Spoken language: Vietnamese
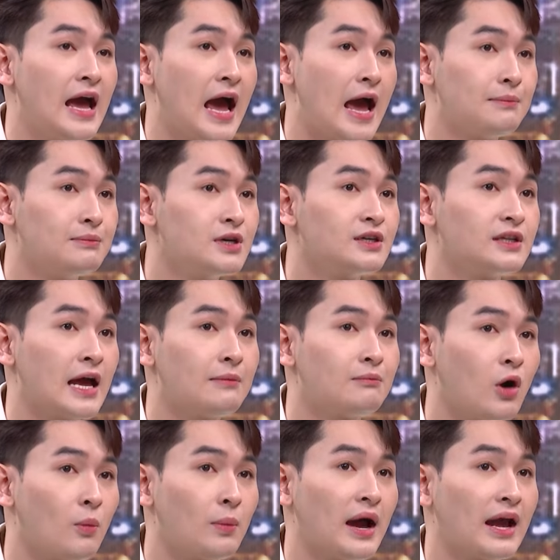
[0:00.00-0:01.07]
20 tháng
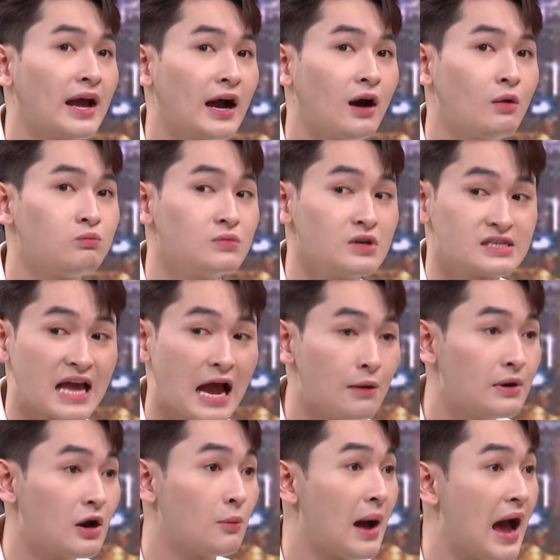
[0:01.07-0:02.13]
1 2016
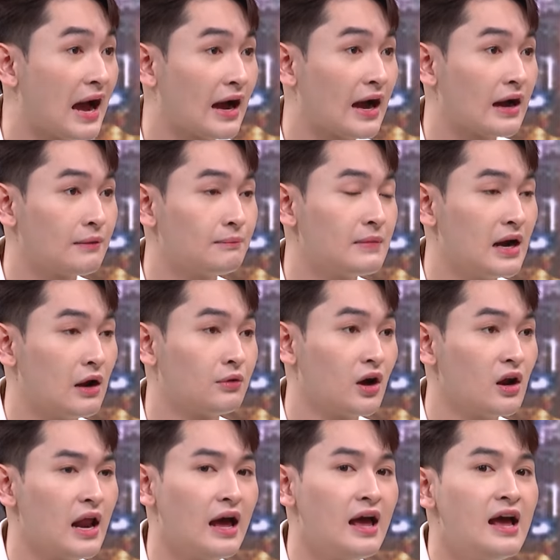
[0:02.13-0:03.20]
bắt đầu ba bắt đầu
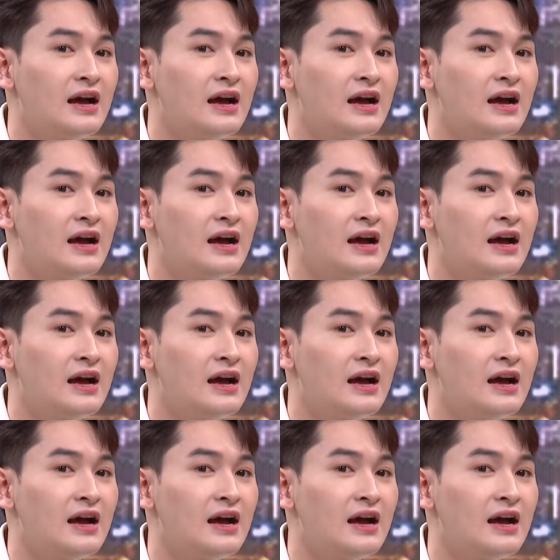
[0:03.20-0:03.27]
nói là